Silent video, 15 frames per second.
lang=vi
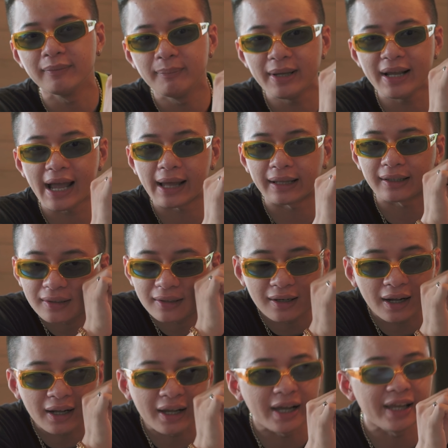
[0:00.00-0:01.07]
Miếng gà
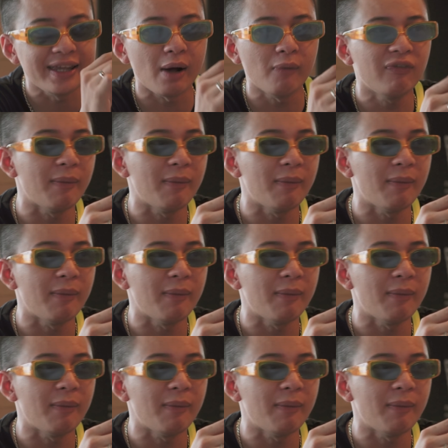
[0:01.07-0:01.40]
cực kỳ giống